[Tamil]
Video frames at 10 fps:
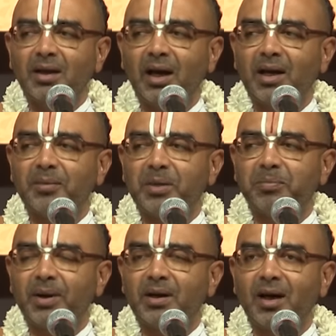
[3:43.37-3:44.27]
ஞானம்
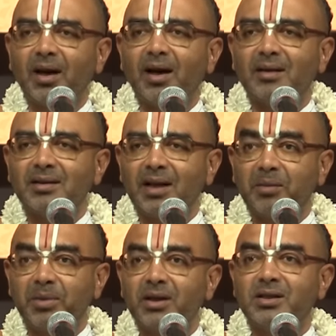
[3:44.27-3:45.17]
ஏற்பட்டால்
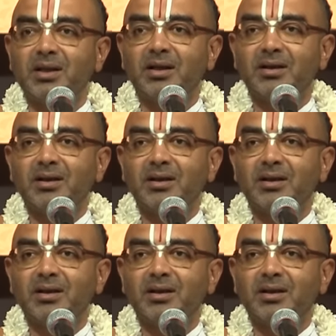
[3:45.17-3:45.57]
அதுதான் மகிழ்ச்சி